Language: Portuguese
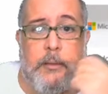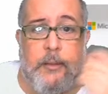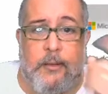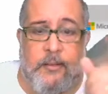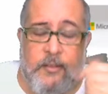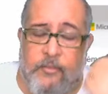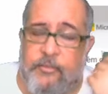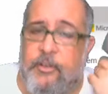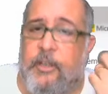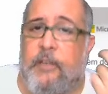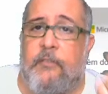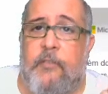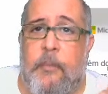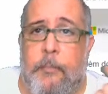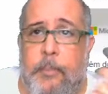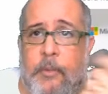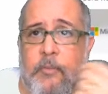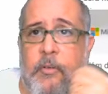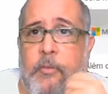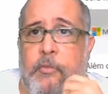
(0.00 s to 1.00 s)
terça-feira que vem
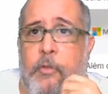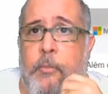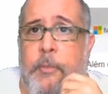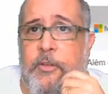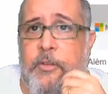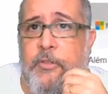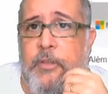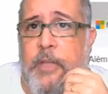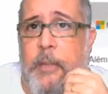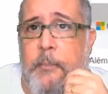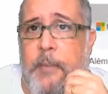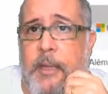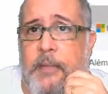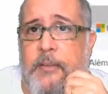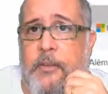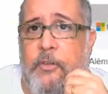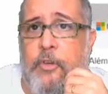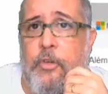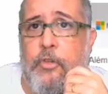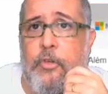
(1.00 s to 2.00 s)
provavelmente tem
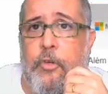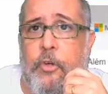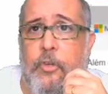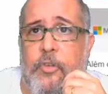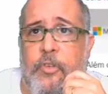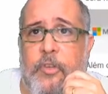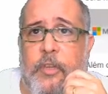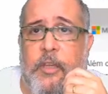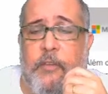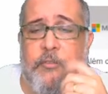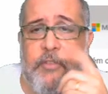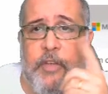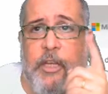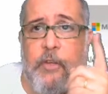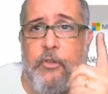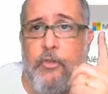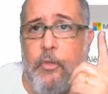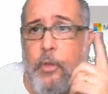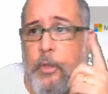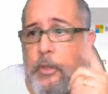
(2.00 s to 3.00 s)
mais, a gente noticia,
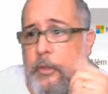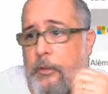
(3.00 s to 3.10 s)
fica de olho.